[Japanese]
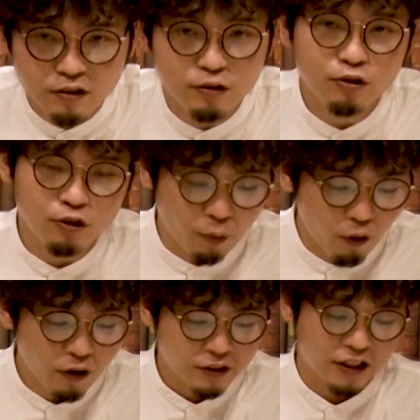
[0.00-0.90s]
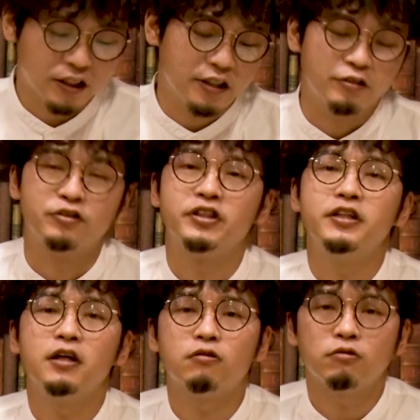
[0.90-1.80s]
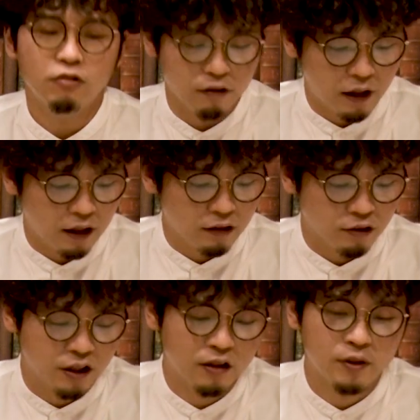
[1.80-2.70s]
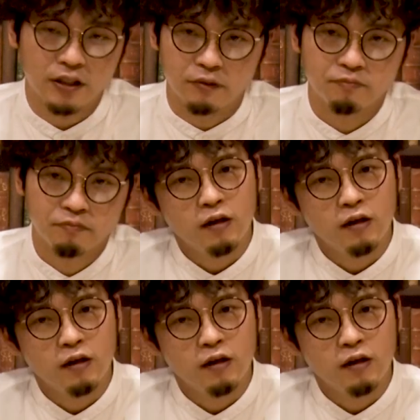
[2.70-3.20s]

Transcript: というのも確かに不思議なことではございません。